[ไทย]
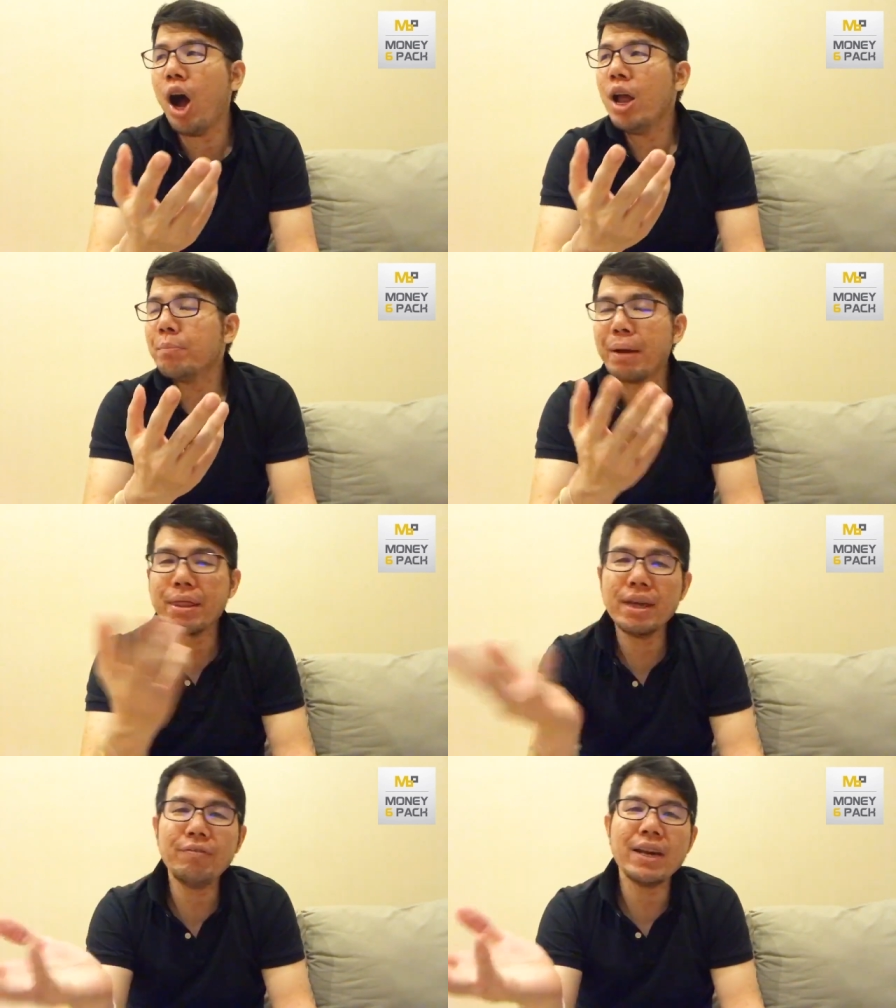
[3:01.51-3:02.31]
ไป
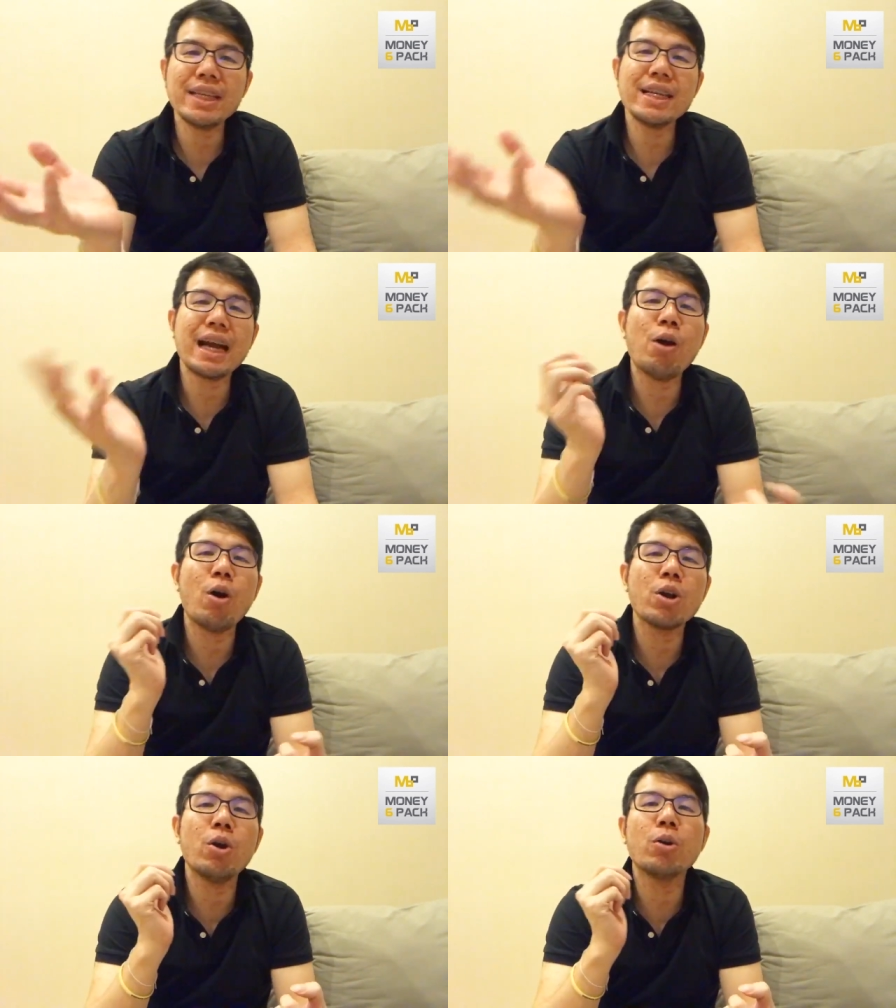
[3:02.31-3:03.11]
ซื้อเฟอร์นิเจอร์เข้าคอ
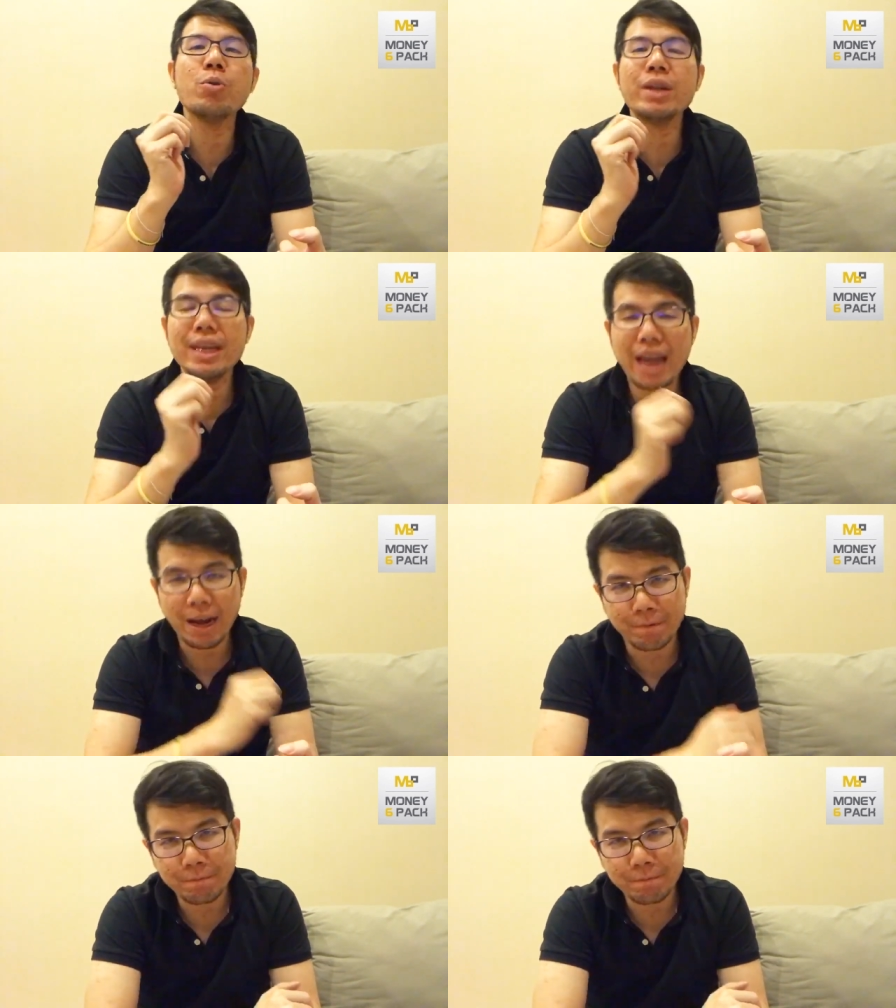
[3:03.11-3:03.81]
นโดนู่นนี่นั่น